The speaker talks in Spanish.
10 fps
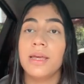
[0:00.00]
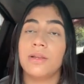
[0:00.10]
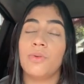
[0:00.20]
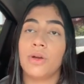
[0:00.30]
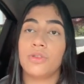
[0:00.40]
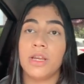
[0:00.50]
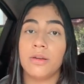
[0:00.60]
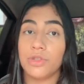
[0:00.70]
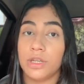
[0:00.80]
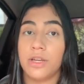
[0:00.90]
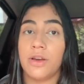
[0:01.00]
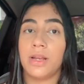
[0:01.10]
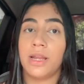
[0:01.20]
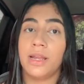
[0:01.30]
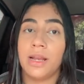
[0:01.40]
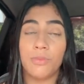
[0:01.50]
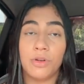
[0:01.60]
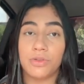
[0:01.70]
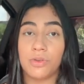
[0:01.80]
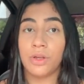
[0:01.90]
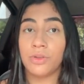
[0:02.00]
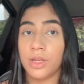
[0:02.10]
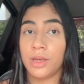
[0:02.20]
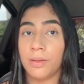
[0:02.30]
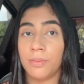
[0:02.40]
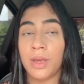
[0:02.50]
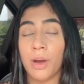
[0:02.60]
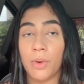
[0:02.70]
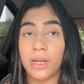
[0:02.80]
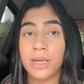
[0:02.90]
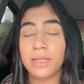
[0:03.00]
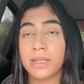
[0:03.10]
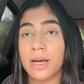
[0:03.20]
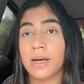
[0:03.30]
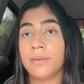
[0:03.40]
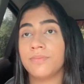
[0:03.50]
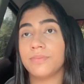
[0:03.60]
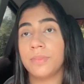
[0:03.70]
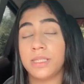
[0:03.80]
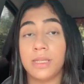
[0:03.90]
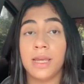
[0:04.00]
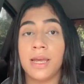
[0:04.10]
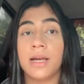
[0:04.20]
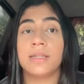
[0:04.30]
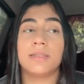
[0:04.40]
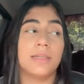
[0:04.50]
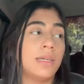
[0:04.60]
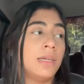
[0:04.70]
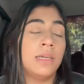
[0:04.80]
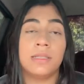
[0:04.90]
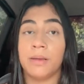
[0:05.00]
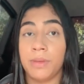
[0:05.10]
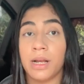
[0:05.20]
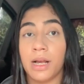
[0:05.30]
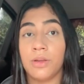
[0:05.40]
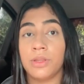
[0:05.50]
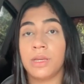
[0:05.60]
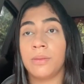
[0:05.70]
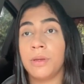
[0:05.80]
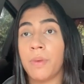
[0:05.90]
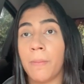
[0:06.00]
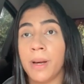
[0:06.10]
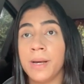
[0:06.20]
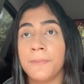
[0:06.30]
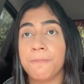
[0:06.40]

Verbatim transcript: Luego tenemos que llevarle el almuerzo a donde mi abuelita, mis tías y también acá donde mi mamá.